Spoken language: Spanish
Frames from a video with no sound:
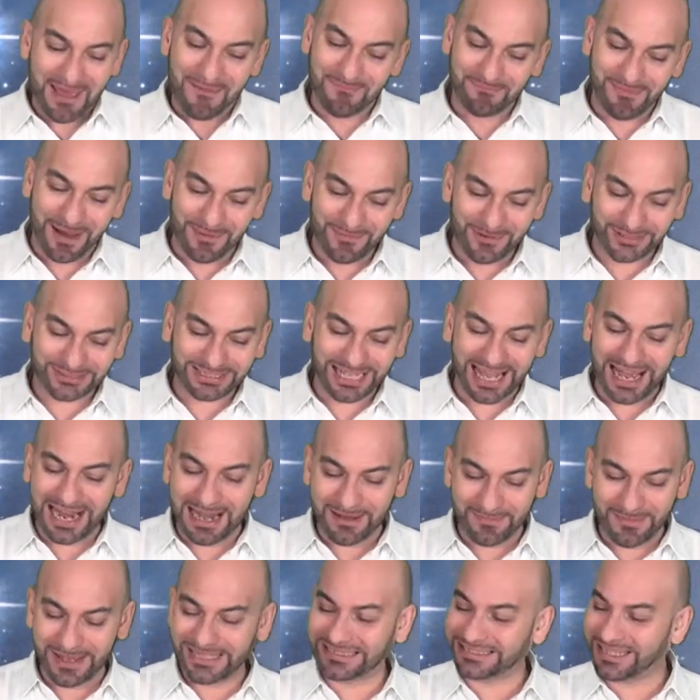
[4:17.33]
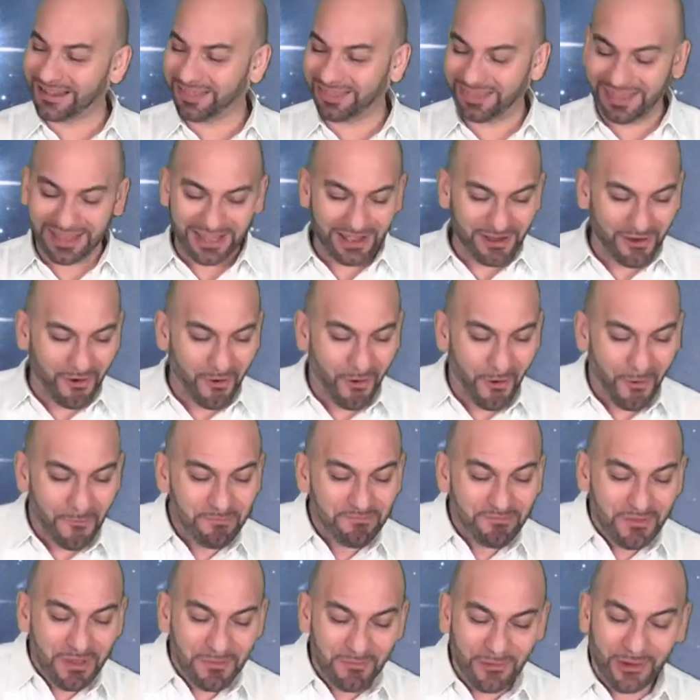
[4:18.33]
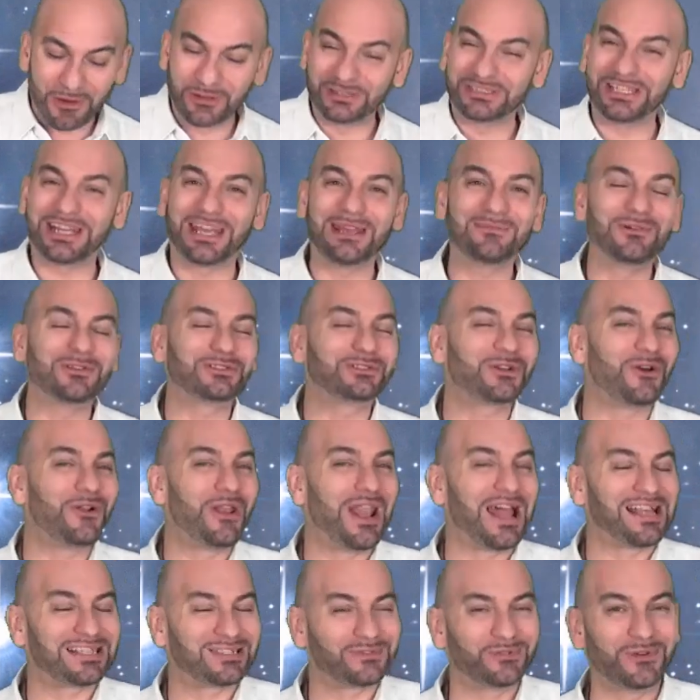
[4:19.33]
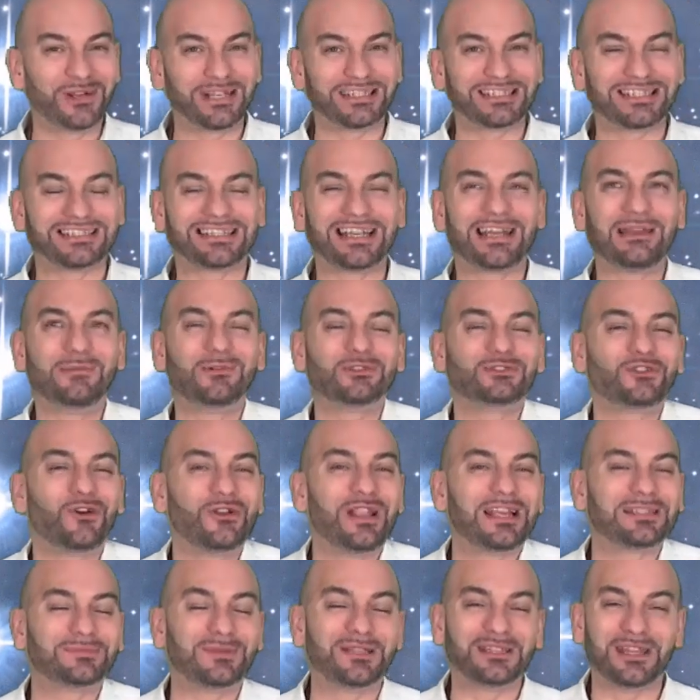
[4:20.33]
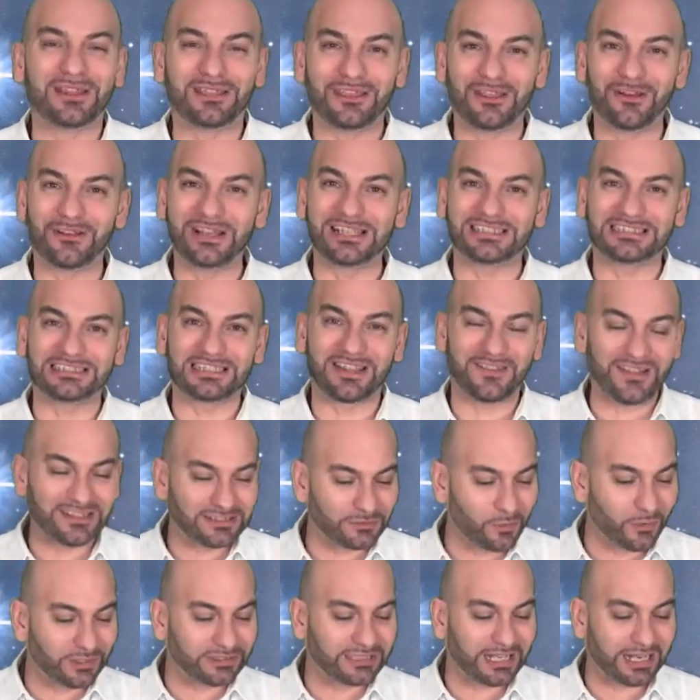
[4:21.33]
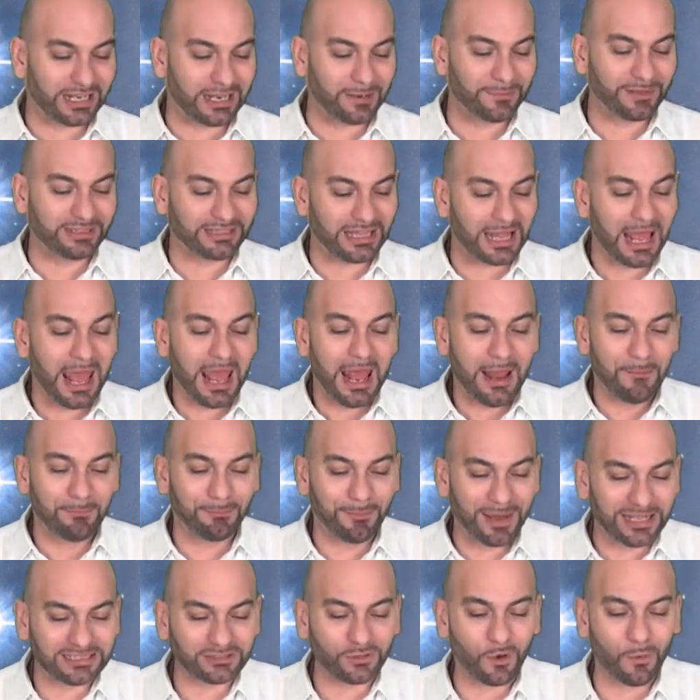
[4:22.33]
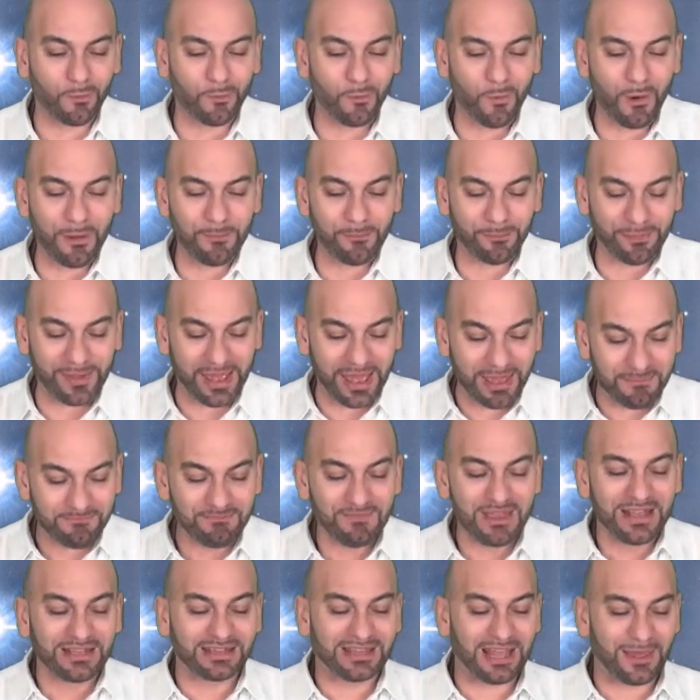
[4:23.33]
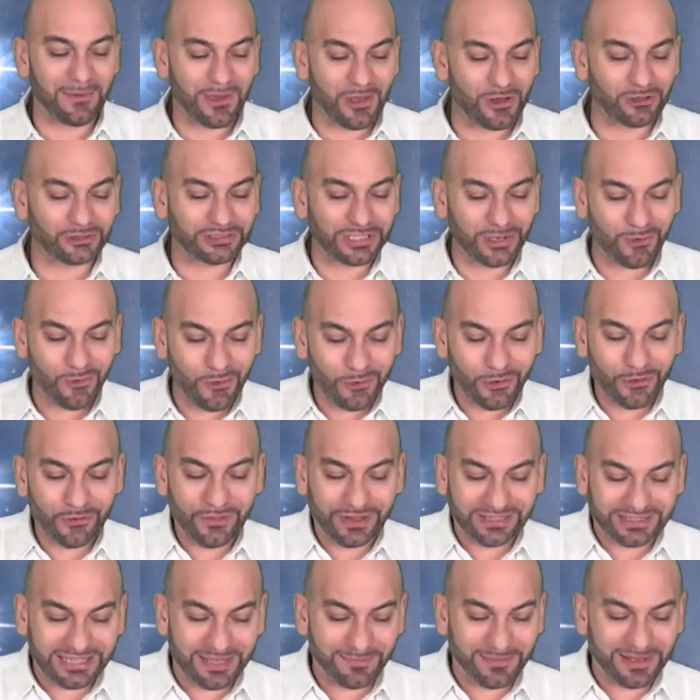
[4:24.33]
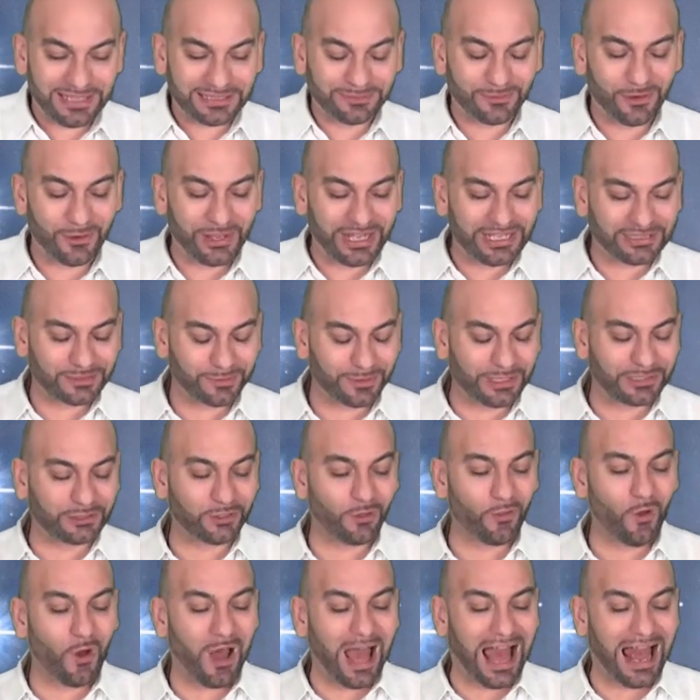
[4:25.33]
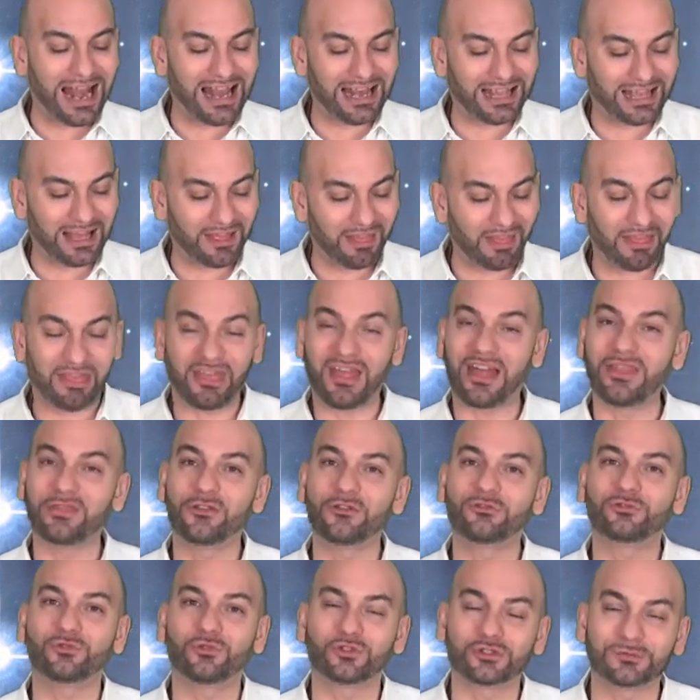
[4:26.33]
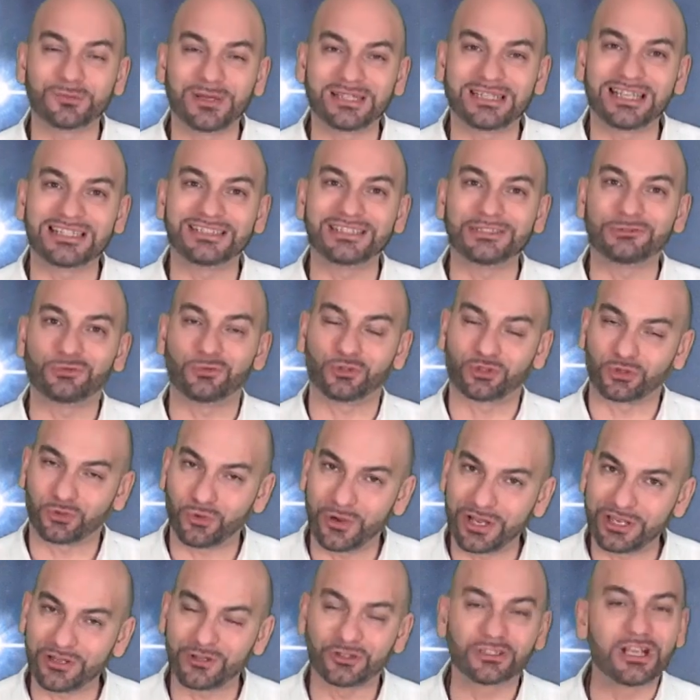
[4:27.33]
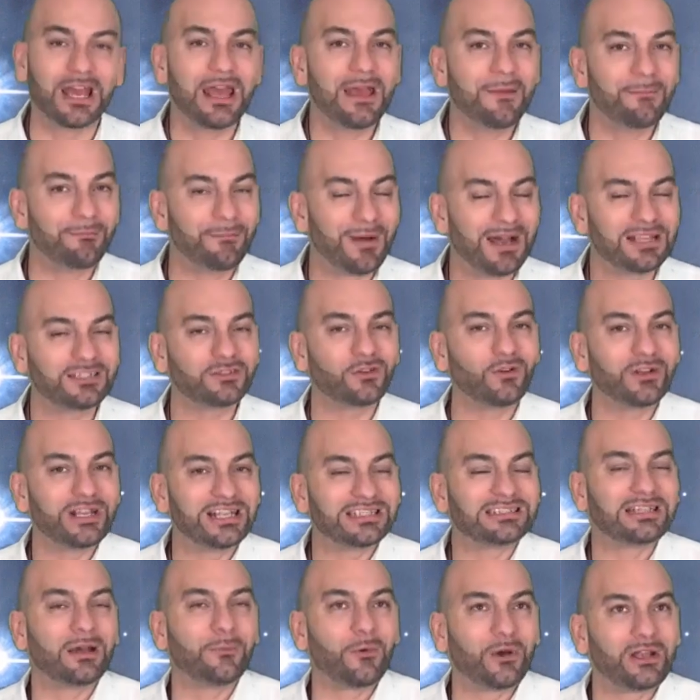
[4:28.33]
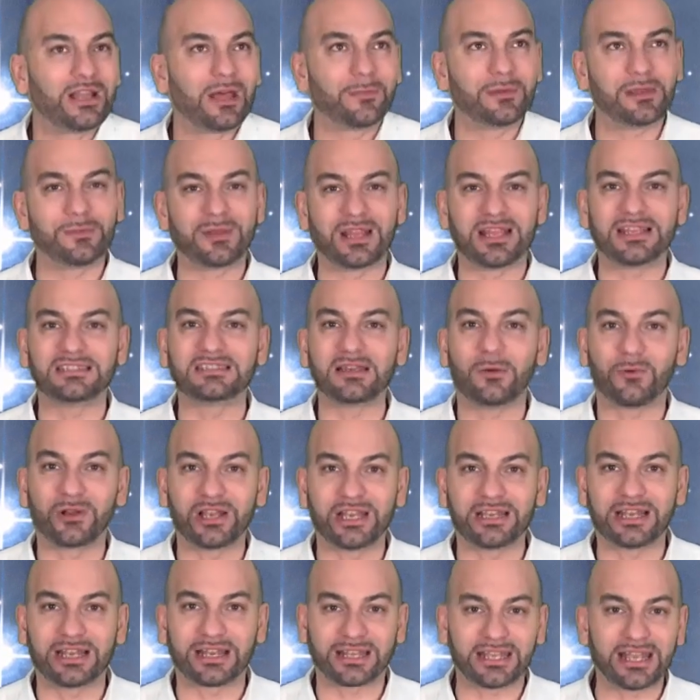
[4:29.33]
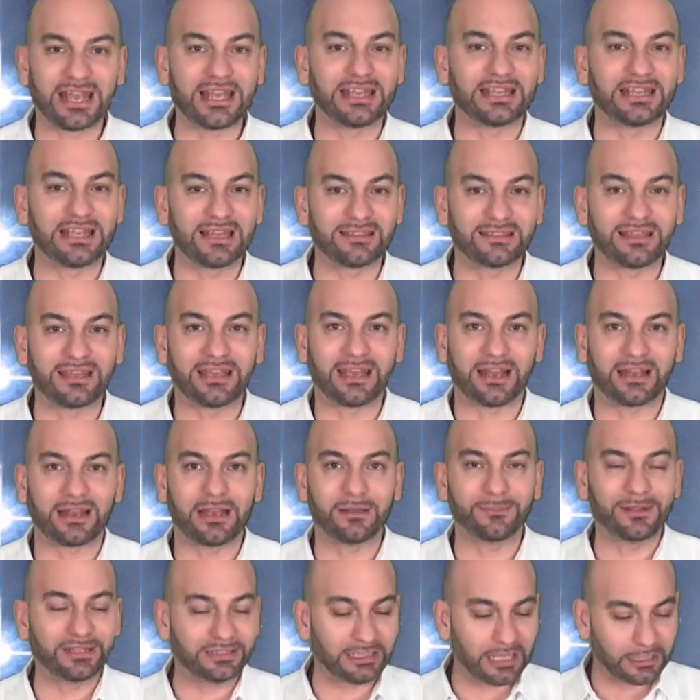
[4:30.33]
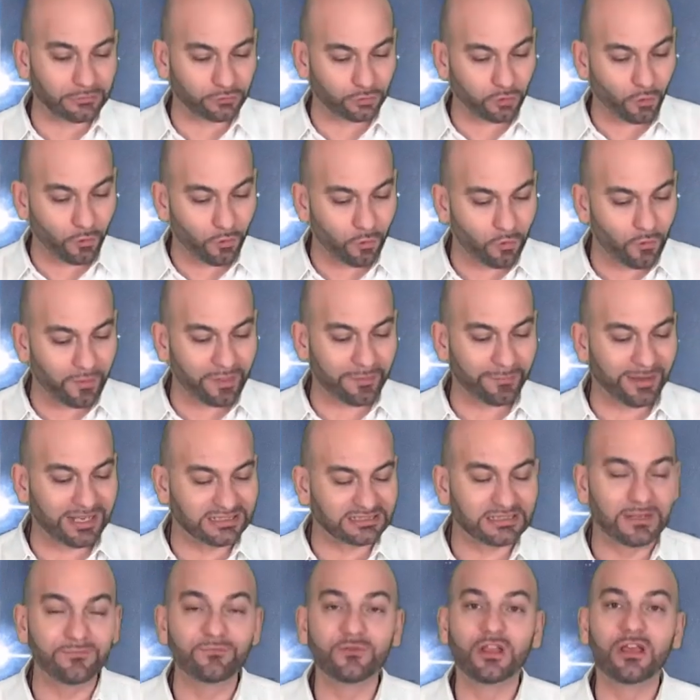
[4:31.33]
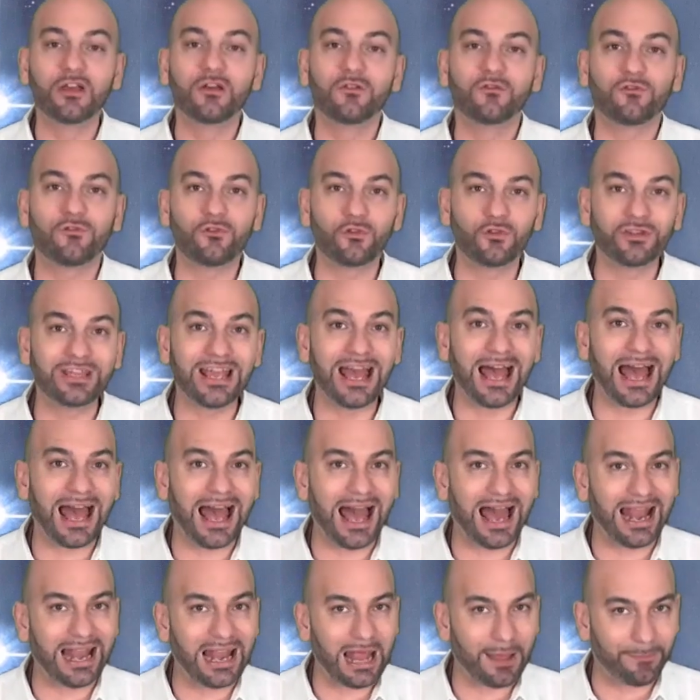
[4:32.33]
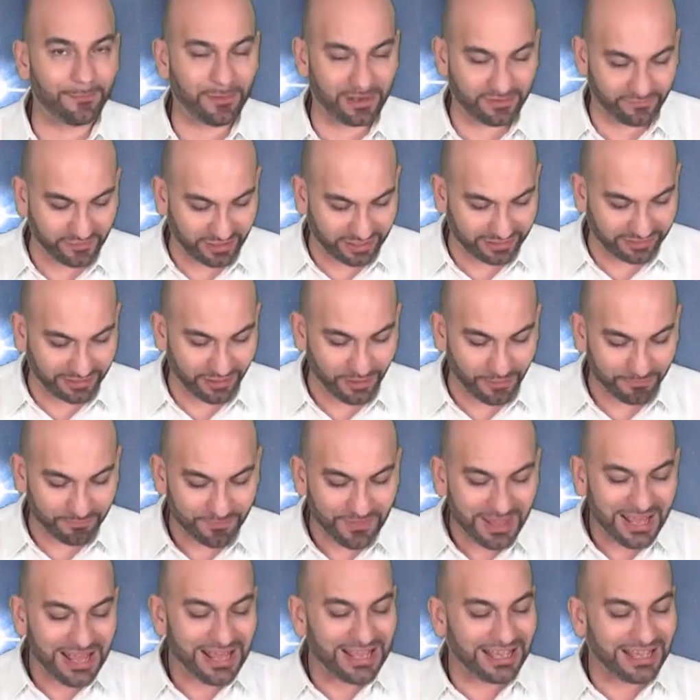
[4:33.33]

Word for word: Vamos al mes 5. Bueno, seguimos con la suerte, seguimos con las bendiciones. Si te das cuenta, realmente vas con buen pie, te veo seguro de ti mismo y sobre todo alcanzando tus metas y tus sueños. Vas con esa buena vibra y esa buena energía y hace que realmente todo lo demás fluya a la perfección.